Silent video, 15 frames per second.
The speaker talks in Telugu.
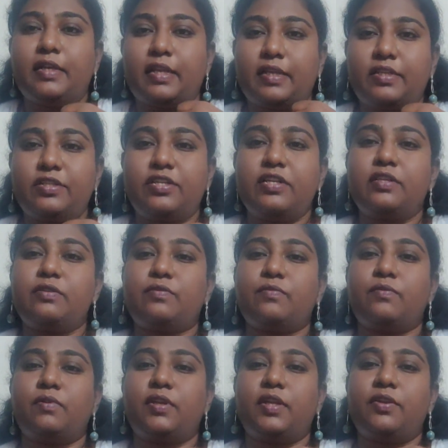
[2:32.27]
టెస్ట్
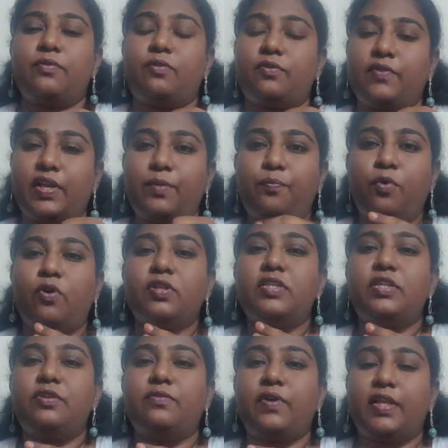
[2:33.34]
చేసుకొని ఒకవేళ
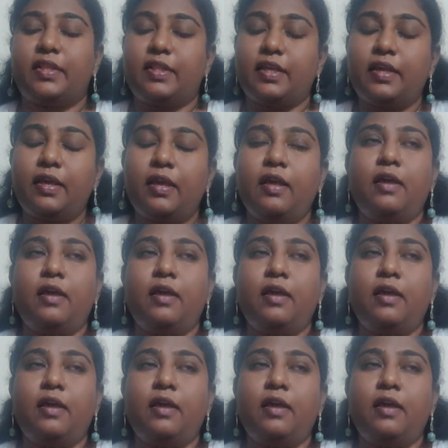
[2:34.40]
పాజిటివ్ అయితే